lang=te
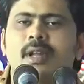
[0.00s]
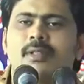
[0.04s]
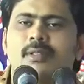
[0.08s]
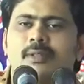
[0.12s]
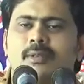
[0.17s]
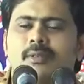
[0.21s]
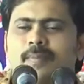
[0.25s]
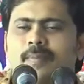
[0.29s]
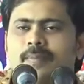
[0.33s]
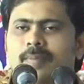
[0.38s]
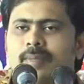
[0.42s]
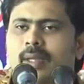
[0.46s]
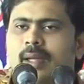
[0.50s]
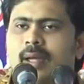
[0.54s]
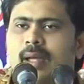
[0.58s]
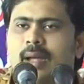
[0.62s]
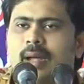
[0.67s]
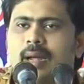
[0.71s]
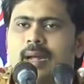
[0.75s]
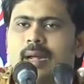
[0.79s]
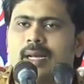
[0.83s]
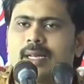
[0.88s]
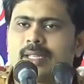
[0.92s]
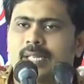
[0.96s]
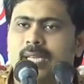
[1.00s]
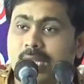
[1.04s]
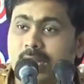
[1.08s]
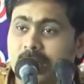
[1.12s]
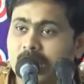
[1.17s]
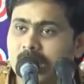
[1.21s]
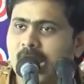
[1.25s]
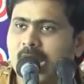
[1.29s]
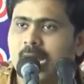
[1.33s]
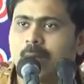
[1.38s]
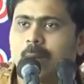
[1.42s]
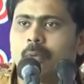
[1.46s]
లేదు ఆ
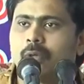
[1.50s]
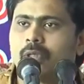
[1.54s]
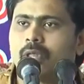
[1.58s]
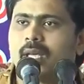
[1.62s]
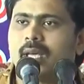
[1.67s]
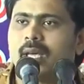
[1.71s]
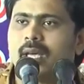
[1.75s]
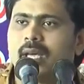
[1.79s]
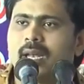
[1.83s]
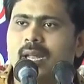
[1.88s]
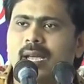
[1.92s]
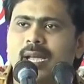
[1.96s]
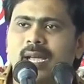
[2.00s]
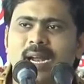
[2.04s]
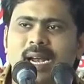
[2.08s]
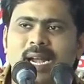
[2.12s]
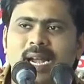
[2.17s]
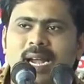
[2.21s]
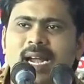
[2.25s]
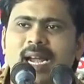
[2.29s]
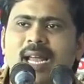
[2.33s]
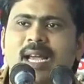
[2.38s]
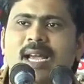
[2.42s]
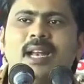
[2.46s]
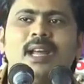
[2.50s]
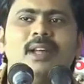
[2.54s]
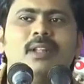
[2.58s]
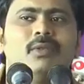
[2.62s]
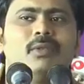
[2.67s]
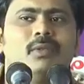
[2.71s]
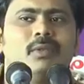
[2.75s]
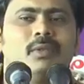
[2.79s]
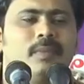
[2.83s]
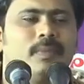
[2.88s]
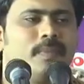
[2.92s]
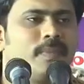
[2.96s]
శక్తి లేకపోతే నాకు ఇక్కడ
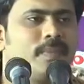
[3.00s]
నడకలేదు